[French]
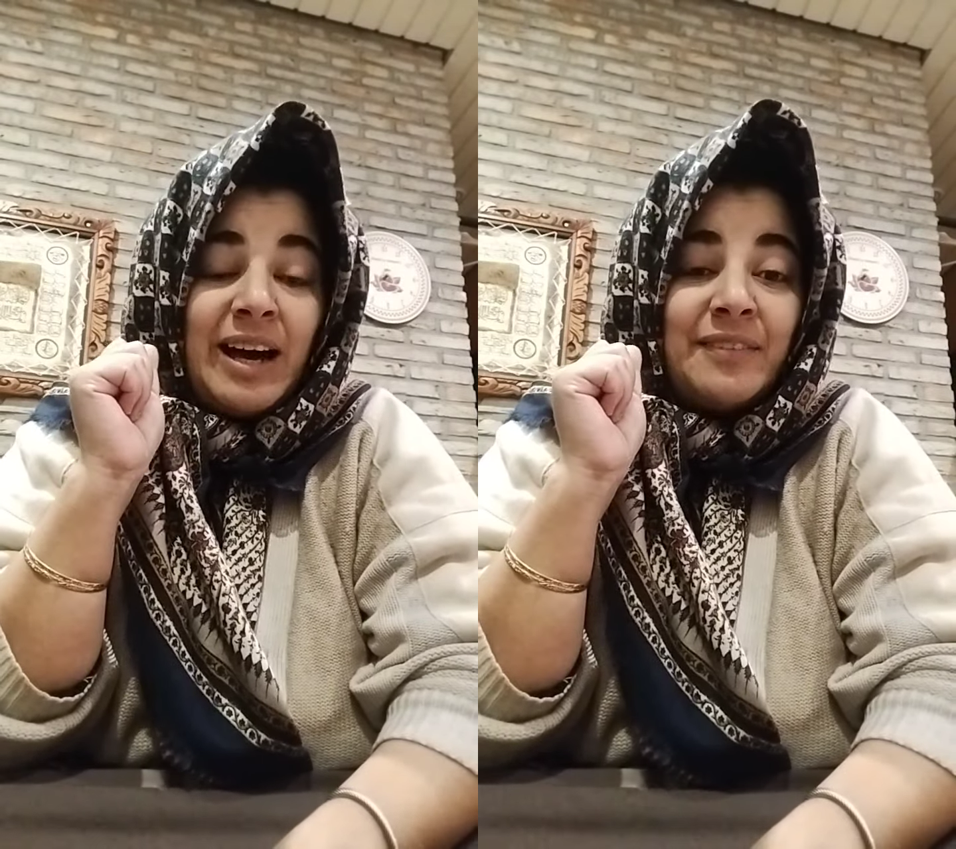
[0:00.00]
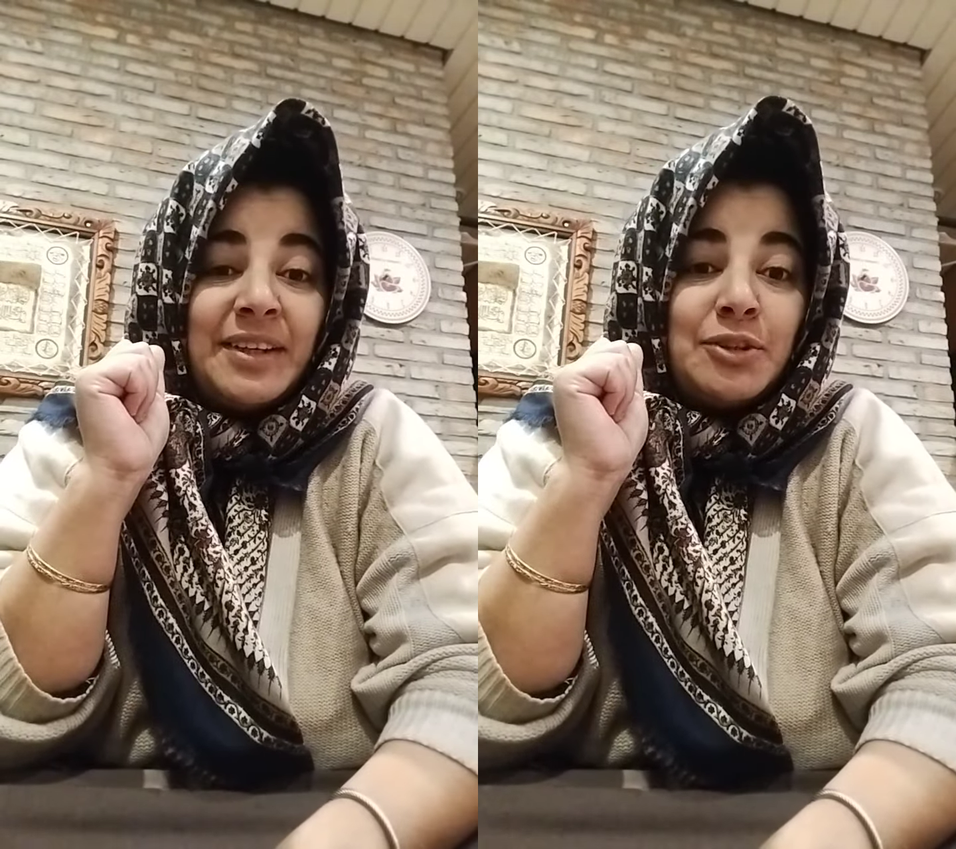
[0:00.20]

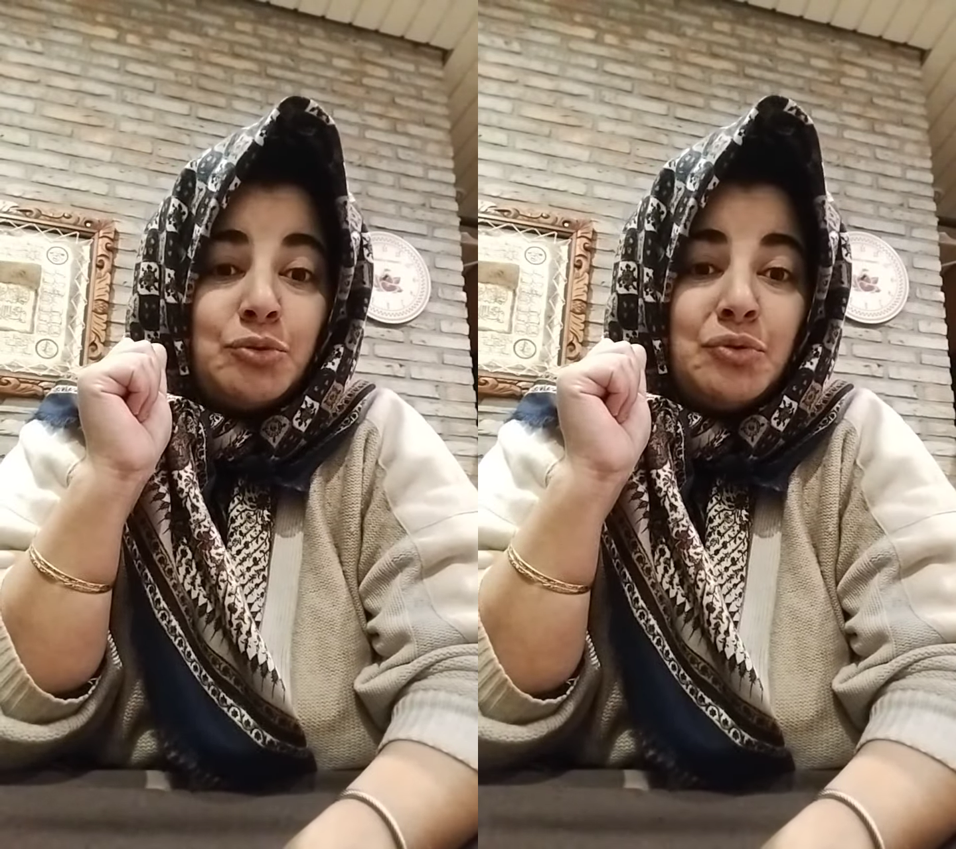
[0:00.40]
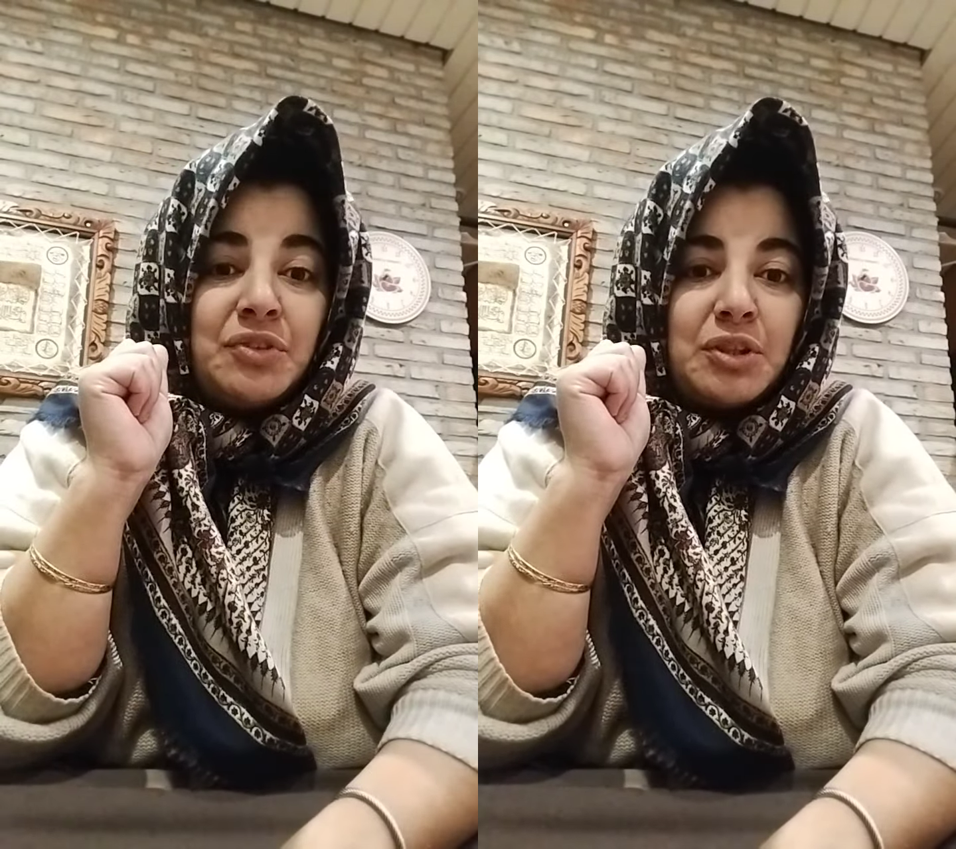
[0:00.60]
avec
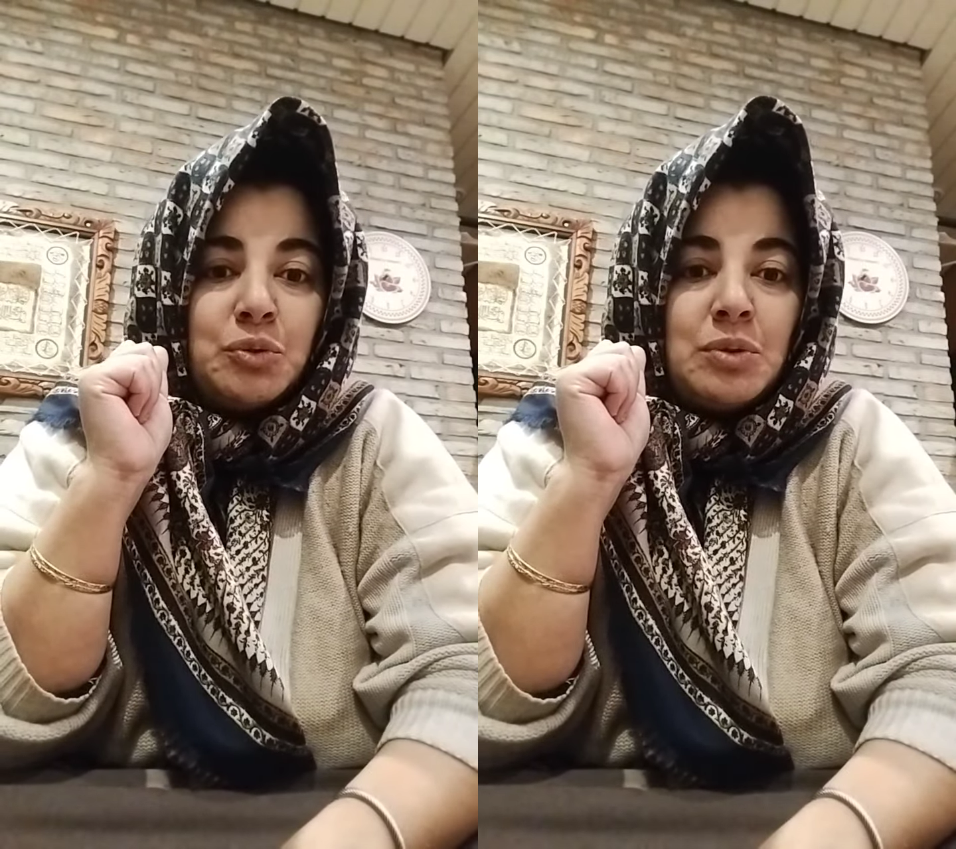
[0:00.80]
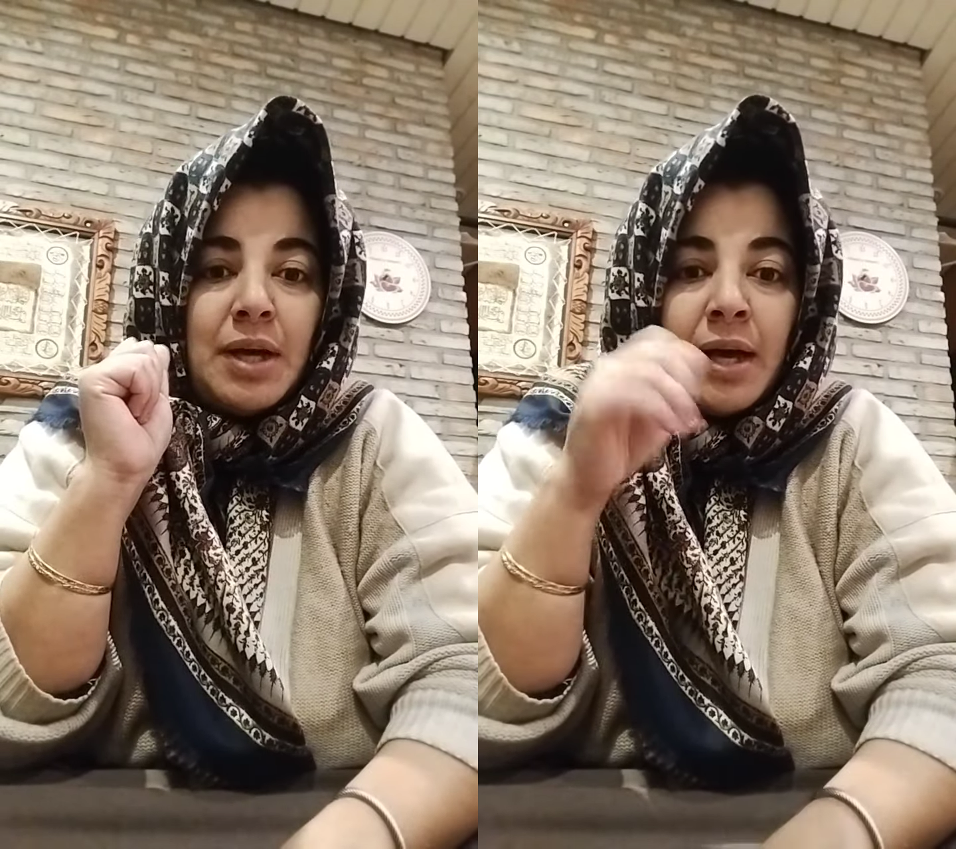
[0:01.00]

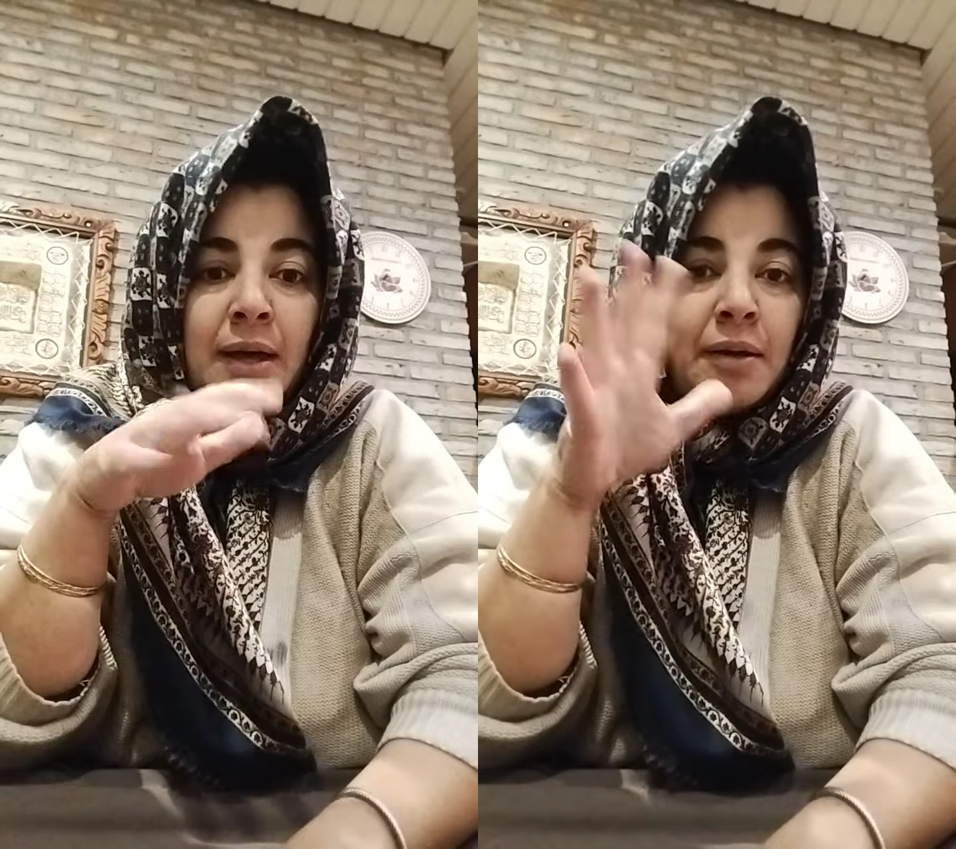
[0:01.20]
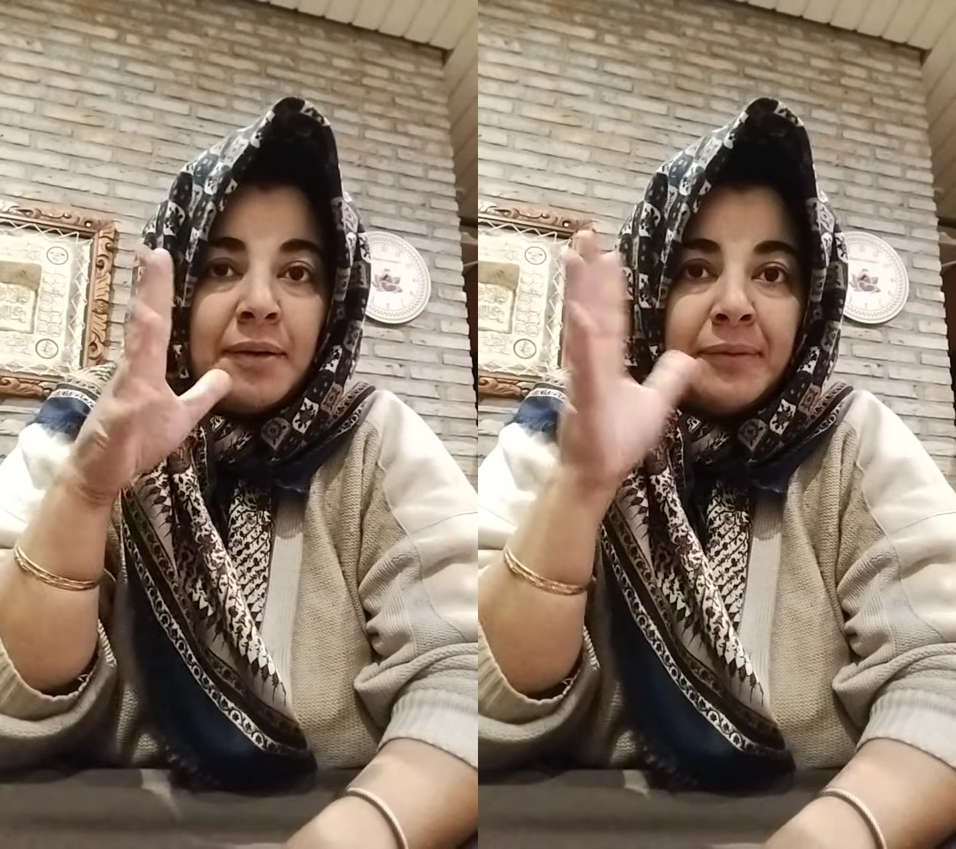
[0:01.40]

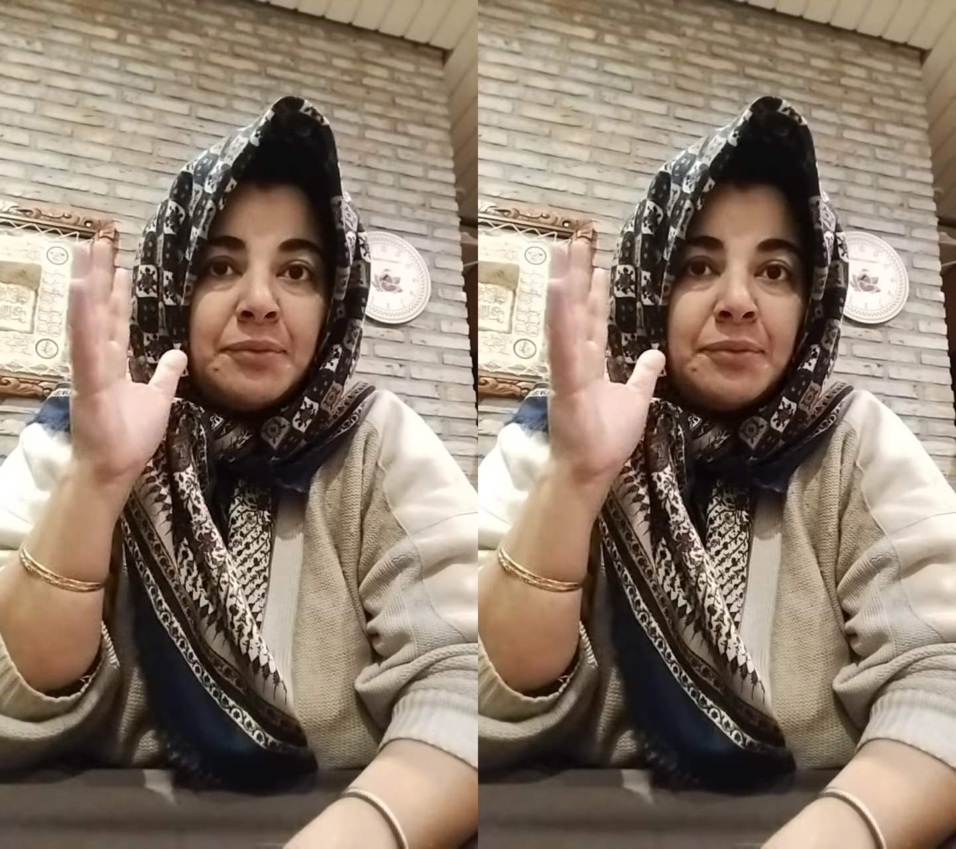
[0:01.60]
2,1